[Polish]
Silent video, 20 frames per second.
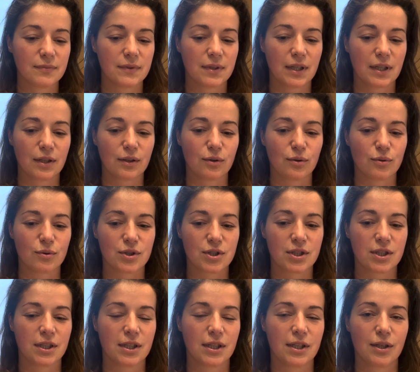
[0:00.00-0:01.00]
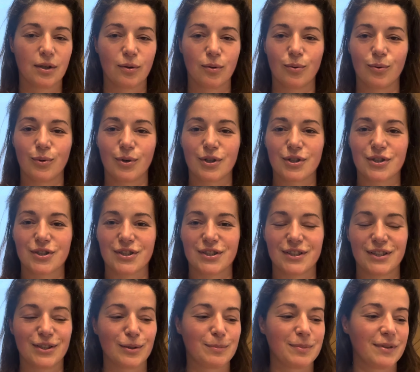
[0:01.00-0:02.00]
Jak już ułoży
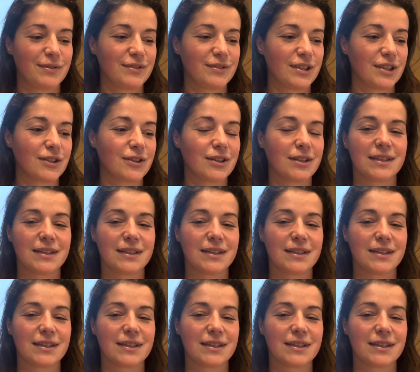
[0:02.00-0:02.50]
się do pewnego